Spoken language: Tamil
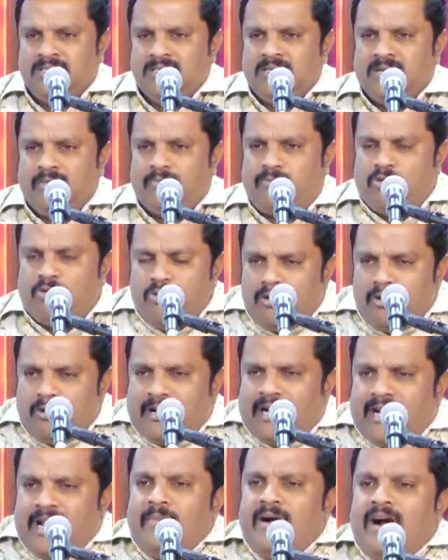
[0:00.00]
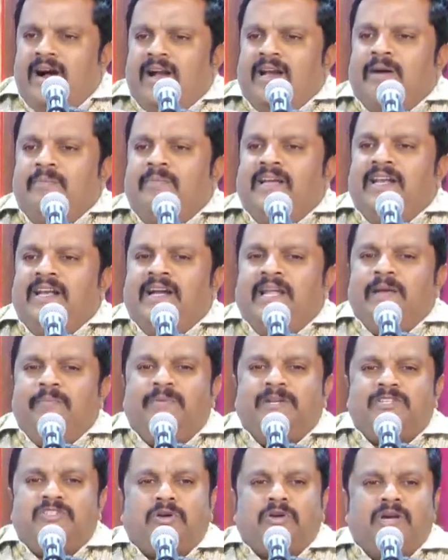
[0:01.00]
பூரணமான பலனை
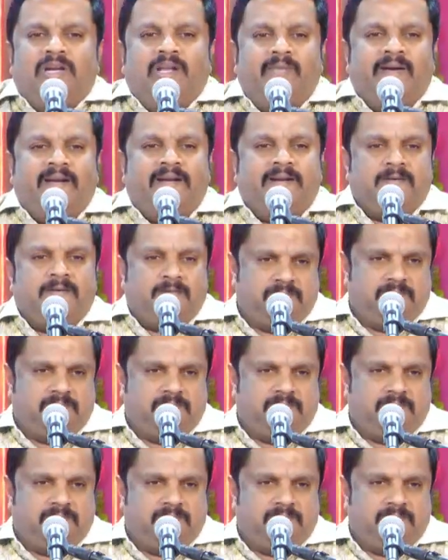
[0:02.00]
பெற்றுக்கொள்ள வேண்டும்